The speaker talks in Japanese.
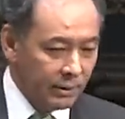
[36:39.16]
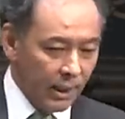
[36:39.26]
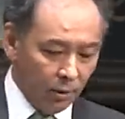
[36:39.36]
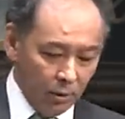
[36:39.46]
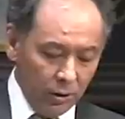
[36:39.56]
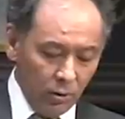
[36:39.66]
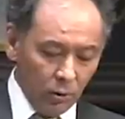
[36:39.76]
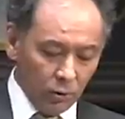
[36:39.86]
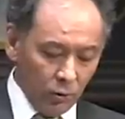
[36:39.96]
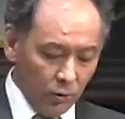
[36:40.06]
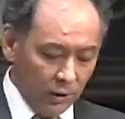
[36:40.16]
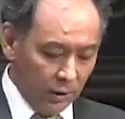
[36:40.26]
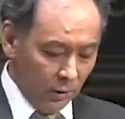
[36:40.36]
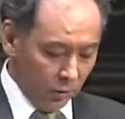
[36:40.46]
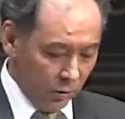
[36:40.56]
最後に日本語の論理
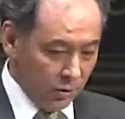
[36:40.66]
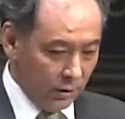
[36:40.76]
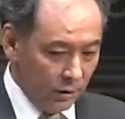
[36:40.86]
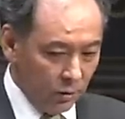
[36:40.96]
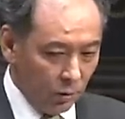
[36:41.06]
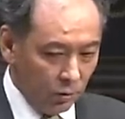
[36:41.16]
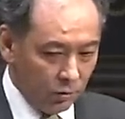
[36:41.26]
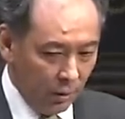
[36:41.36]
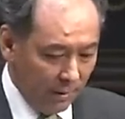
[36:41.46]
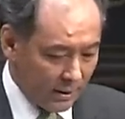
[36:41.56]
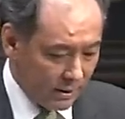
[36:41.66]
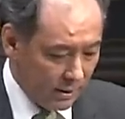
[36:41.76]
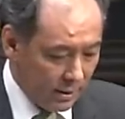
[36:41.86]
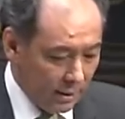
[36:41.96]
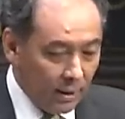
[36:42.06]
ということについて一言触れま
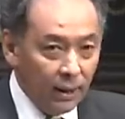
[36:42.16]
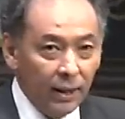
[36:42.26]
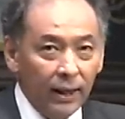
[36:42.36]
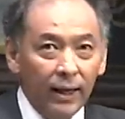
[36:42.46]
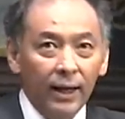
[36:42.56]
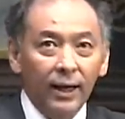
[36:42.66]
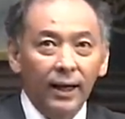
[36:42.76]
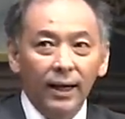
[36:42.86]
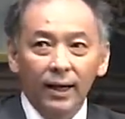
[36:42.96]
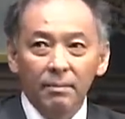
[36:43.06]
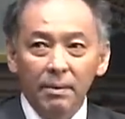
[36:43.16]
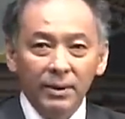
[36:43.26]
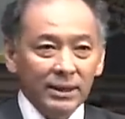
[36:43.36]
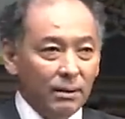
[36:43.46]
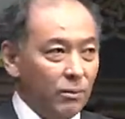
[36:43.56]
す。えーまあ、
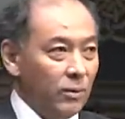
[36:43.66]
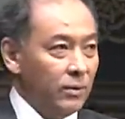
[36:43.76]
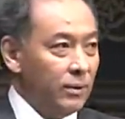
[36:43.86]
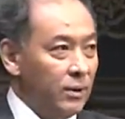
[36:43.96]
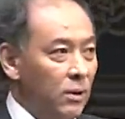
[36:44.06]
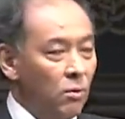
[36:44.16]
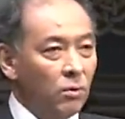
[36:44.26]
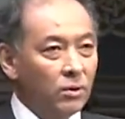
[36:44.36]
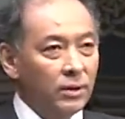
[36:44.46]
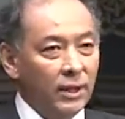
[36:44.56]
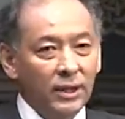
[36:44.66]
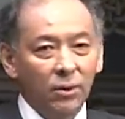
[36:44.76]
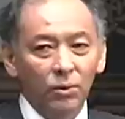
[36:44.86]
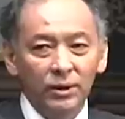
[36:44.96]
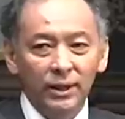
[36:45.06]
皆さんも日本語って
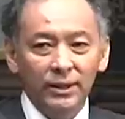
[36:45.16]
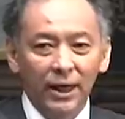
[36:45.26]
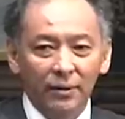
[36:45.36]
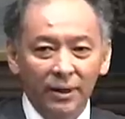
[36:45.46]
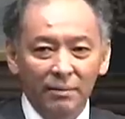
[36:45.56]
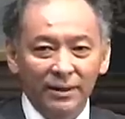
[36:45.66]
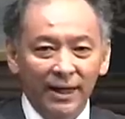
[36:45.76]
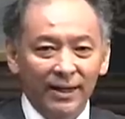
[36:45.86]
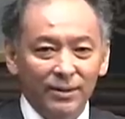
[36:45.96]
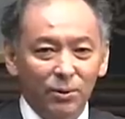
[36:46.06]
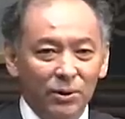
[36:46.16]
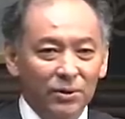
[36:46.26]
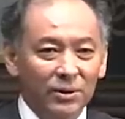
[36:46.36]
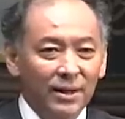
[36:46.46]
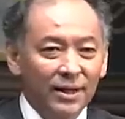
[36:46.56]
非論理的だよねみたいなそう
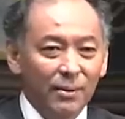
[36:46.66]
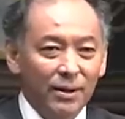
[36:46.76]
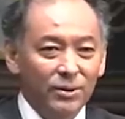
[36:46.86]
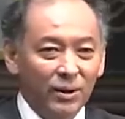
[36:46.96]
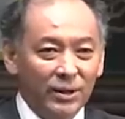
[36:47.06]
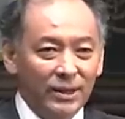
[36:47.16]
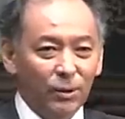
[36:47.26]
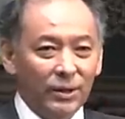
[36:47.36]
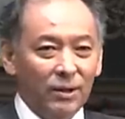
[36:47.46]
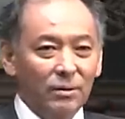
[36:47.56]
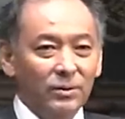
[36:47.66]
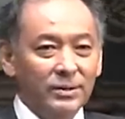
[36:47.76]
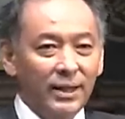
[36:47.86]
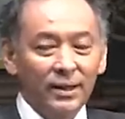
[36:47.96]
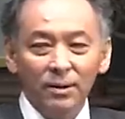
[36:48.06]
いう悪口を聞いたことあると思うん
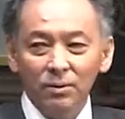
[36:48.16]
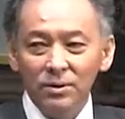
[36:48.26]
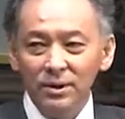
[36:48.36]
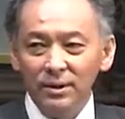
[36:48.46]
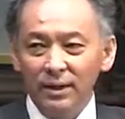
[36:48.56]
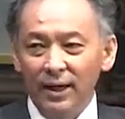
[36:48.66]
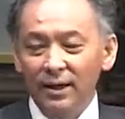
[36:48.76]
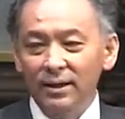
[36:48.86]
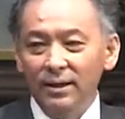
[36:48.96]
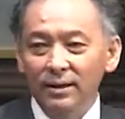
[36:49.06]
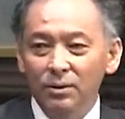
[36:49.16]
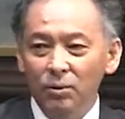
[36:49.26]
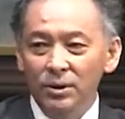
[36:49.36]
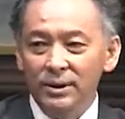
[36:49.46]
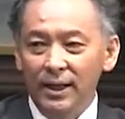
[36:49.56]
ですね。日本人って
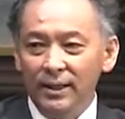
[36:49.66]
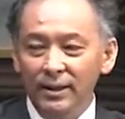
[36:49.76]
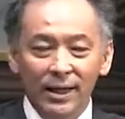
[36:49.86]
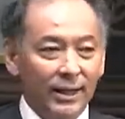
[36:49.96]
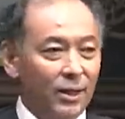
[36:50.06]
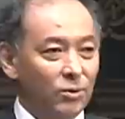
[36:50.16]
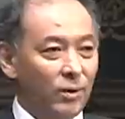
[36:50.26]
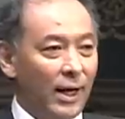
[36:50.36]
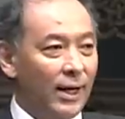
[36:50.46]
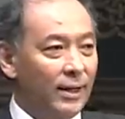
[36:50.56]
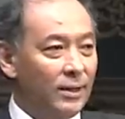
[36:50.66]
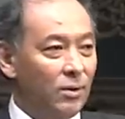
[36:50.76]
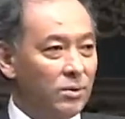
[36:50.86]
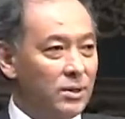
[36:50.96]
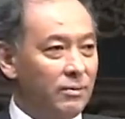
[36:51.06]
論理性に欠けるとか日
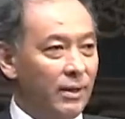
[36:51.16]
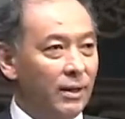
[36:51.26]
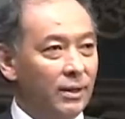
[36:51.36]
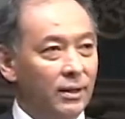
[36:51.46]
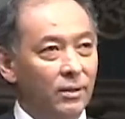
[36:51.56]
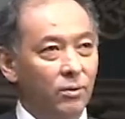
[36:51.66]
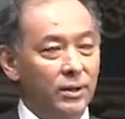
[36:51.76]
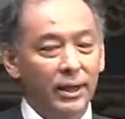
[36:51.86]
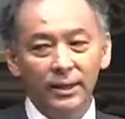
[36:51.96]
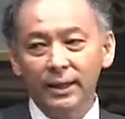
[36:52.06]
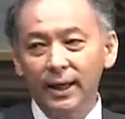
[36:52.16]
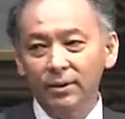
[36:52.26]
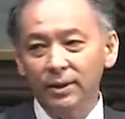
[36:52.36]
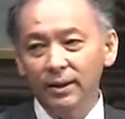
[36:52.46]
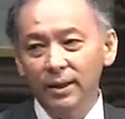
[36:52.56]
本人は論理的じゃな
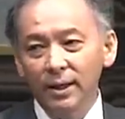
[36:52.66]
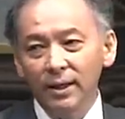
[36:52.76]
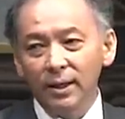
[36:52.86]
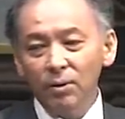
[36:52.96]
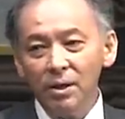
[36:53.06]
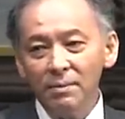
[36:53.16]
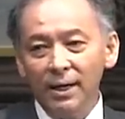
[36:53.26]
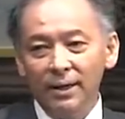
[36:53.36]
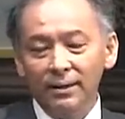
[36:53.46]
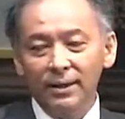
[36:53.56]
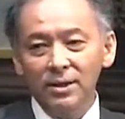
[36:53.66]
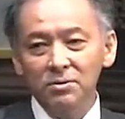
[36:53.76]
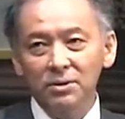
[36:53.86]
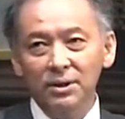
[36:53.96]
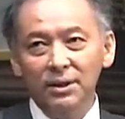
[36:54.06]
いとかでこれはまあ単
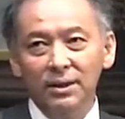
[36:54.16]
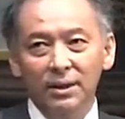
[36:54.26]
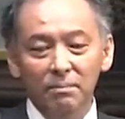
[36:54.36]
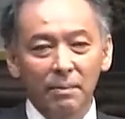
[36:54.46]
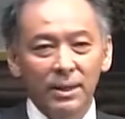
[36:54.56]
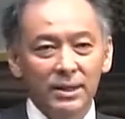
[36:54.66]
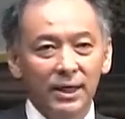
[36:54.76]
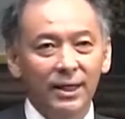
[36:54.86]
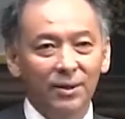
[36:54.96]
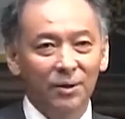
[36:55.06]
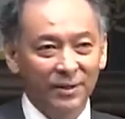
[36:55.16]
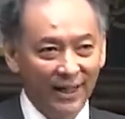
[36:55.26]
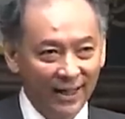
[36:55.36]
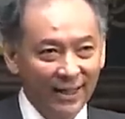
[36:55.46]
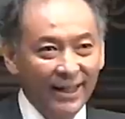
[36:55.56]
純に、まあ、間違いという
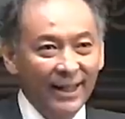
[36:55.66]
か、